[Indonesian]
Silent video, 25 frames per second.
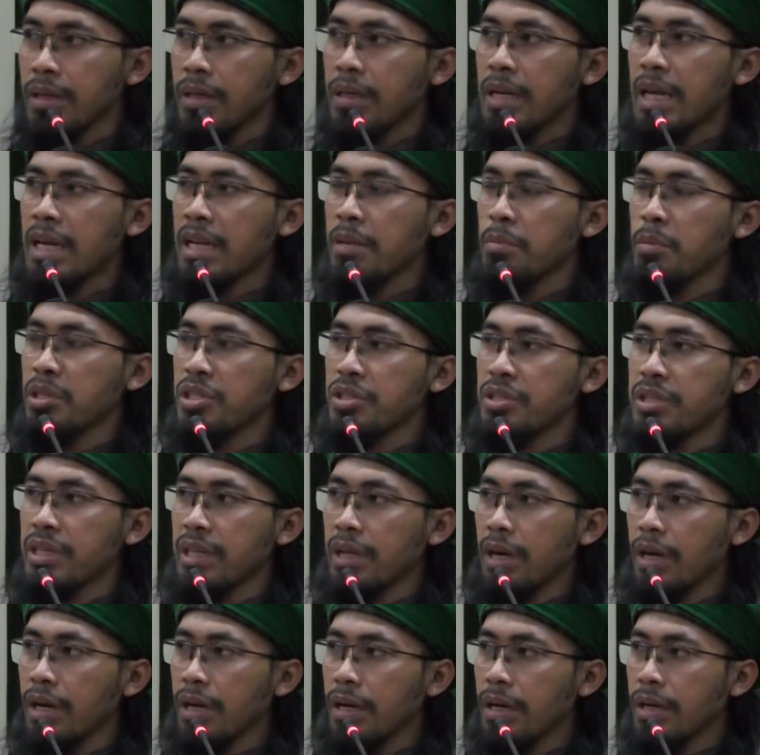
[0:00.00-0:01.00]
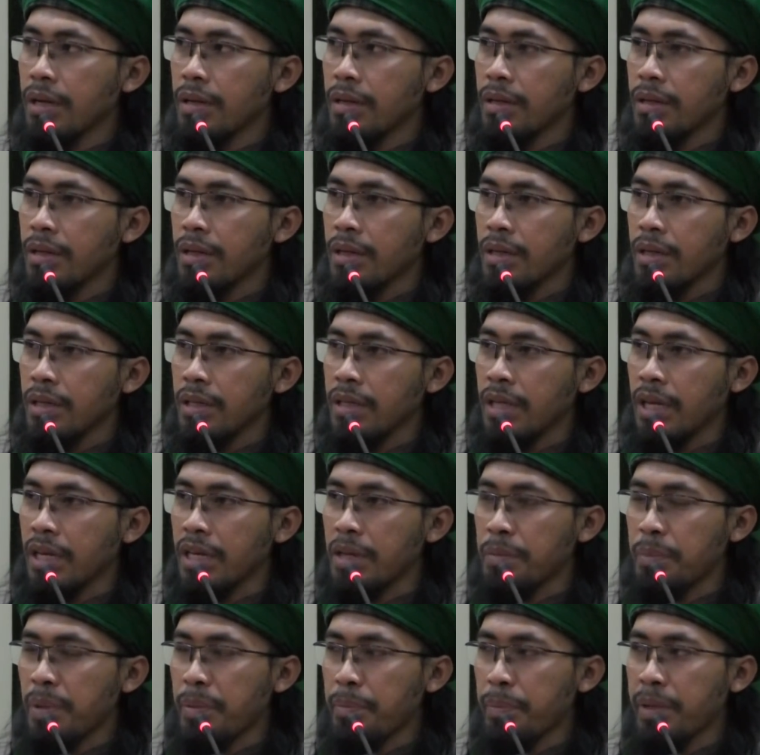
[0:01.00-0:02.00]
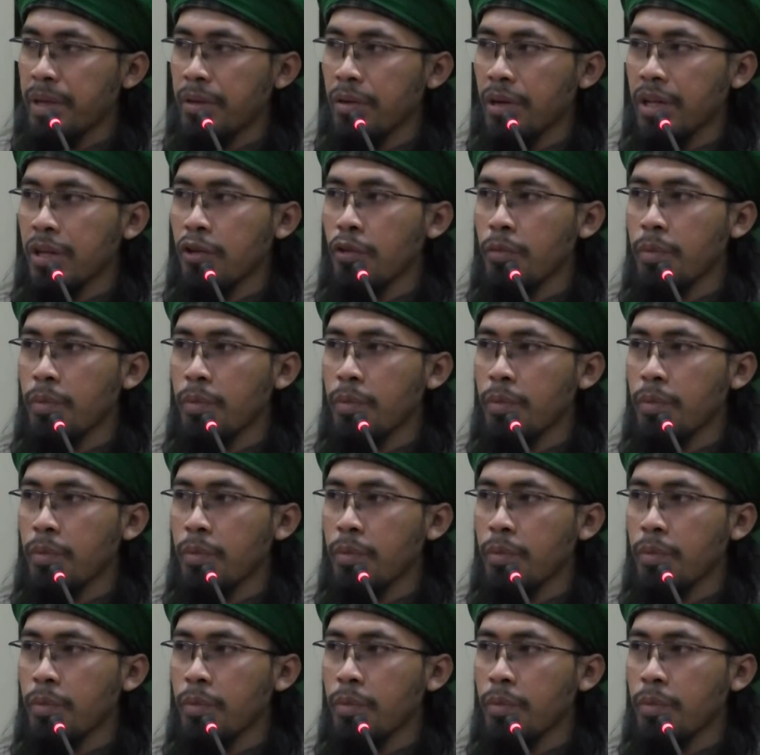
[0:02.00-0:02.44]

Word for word: dari Mesir yang dipimpin oleh